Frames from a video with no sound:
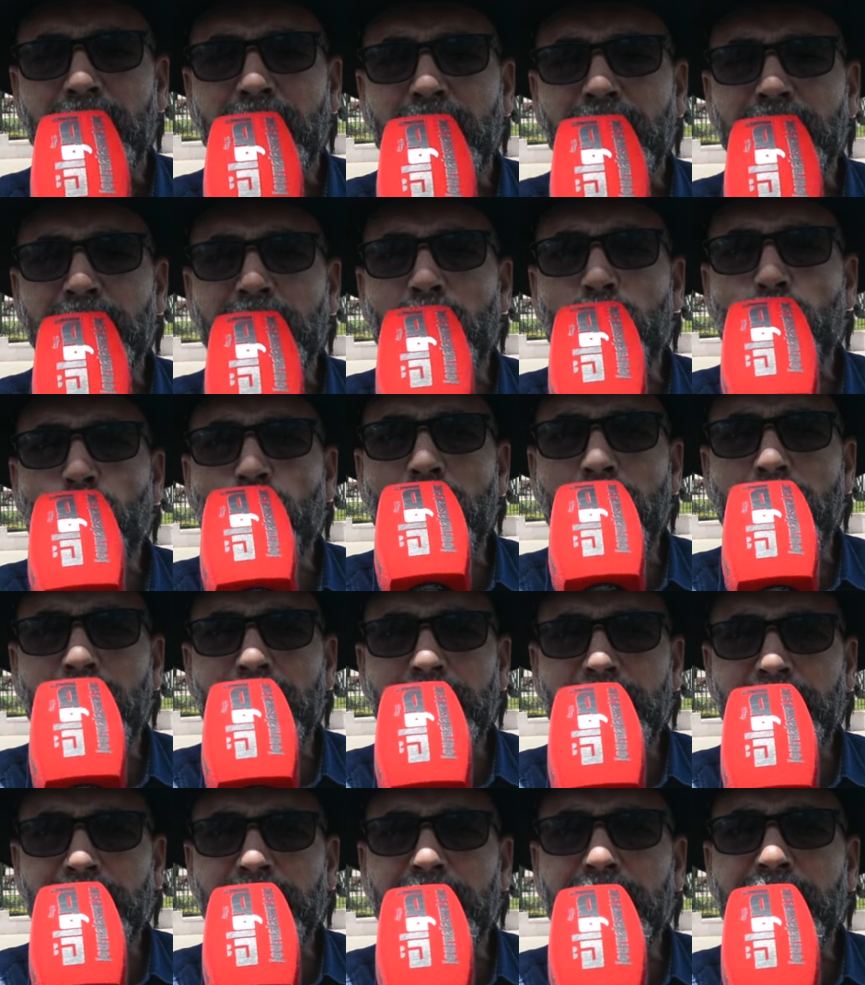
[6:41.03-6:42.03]
هذا هو
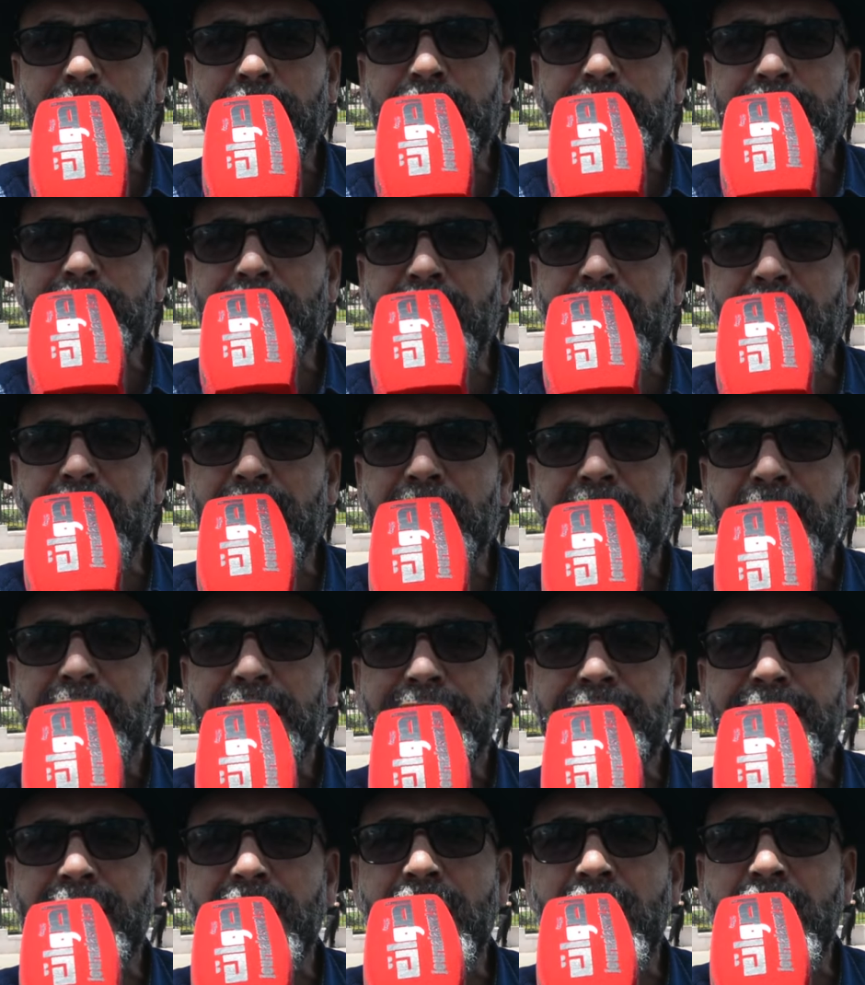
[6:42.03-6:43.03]
يعني اقصاء
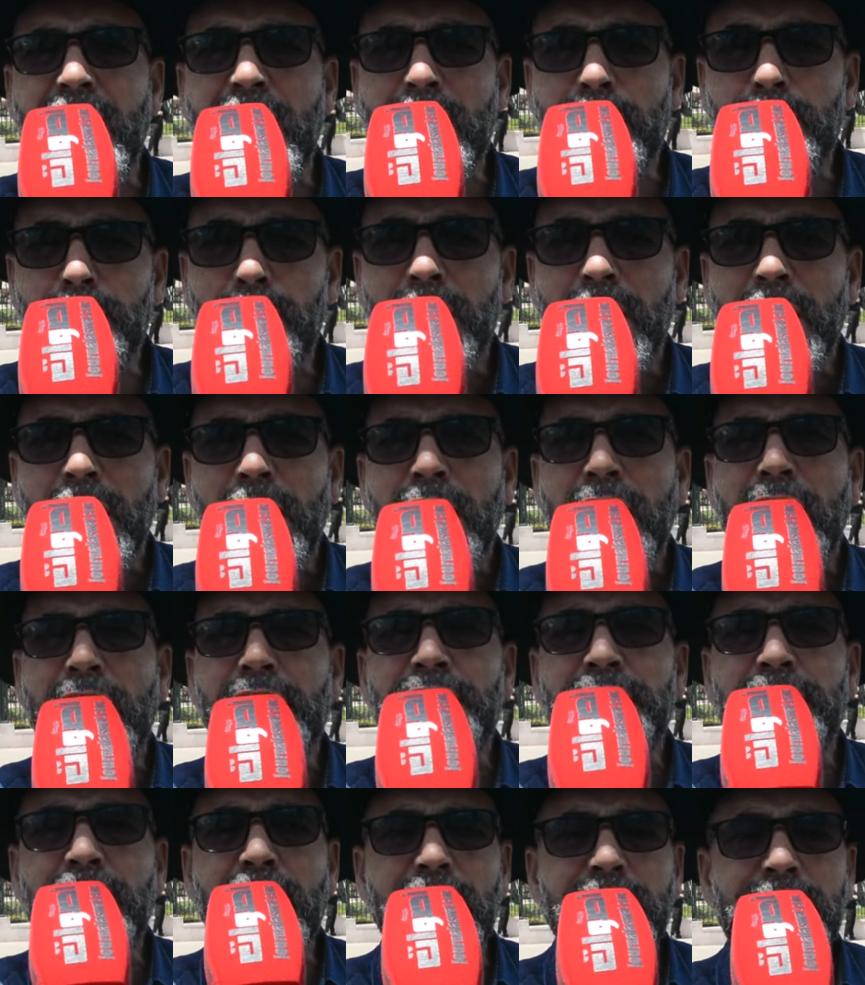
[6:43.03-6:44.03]
تام
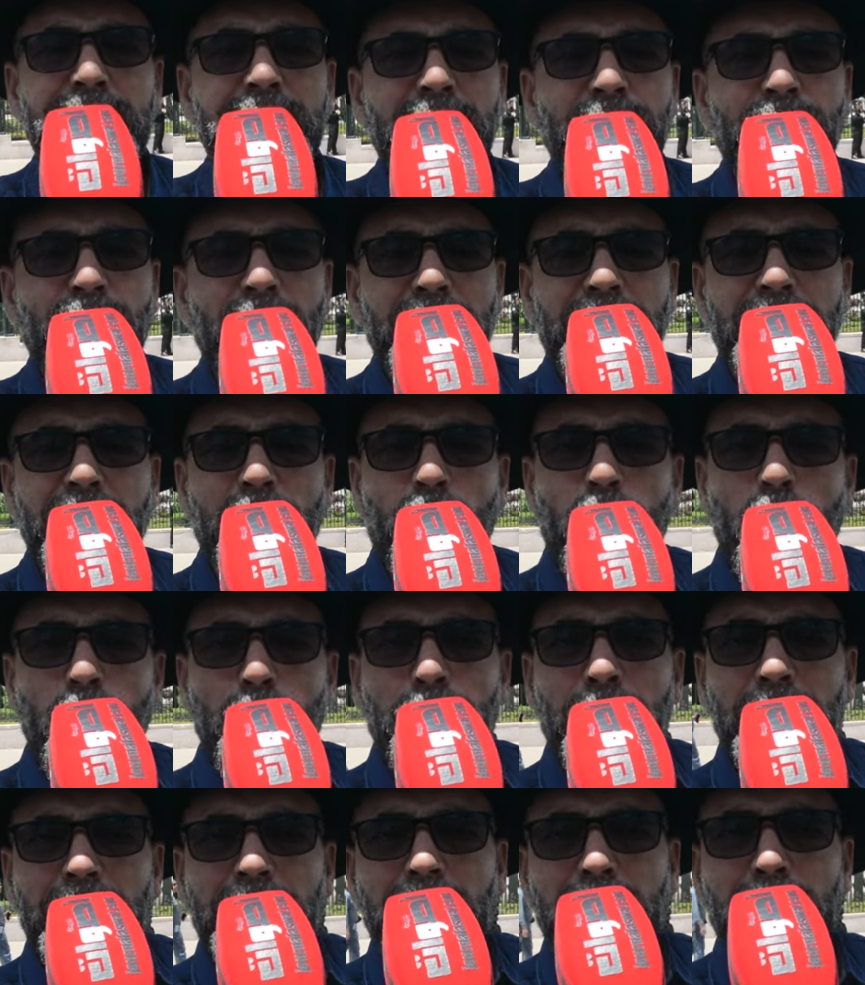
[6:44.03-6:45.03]
هاد الناس اللي في هاد
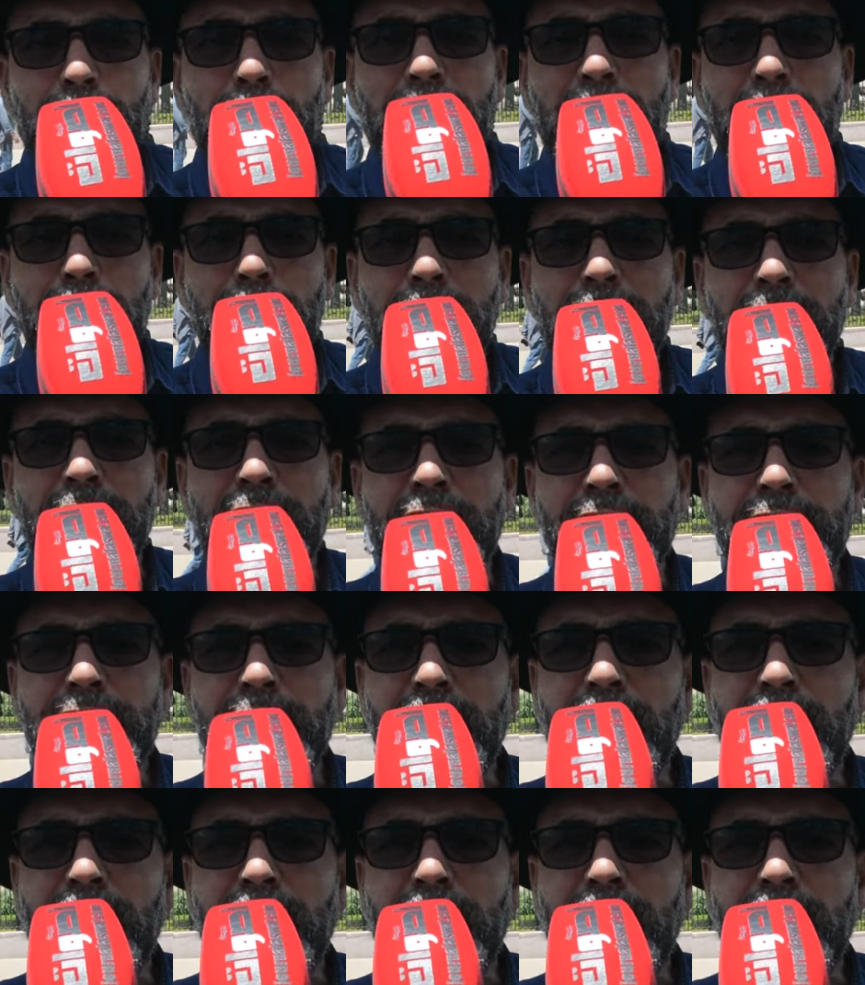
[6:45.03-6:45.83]
القبه ديال البرلمان راه